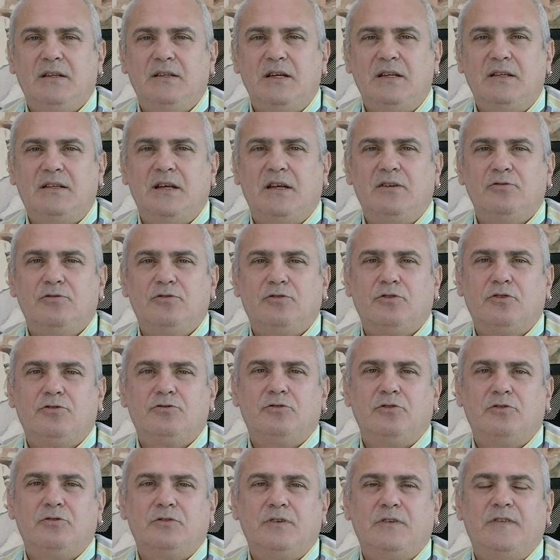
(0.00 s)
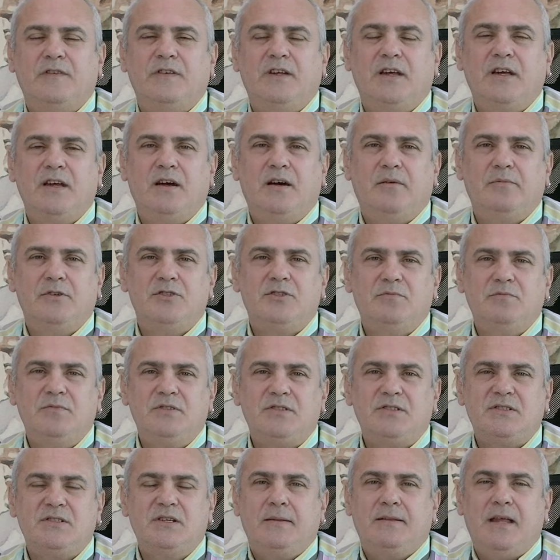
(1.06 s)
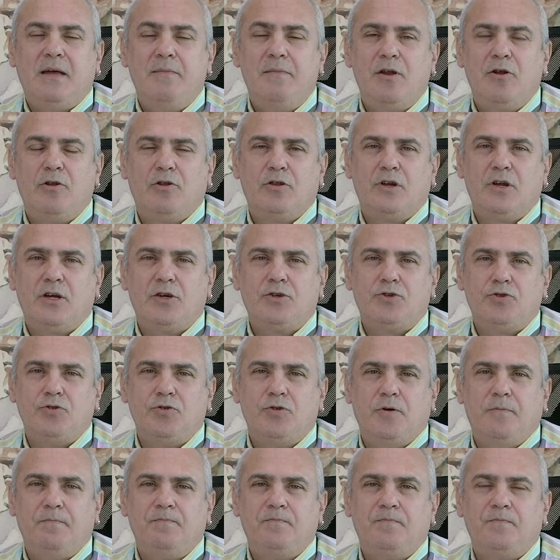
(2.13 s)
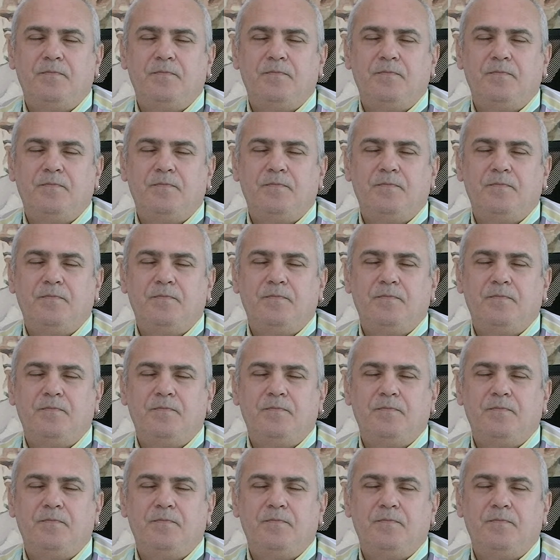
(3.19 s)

Detaylı ultrasonografideki amacımız temel olarak şu.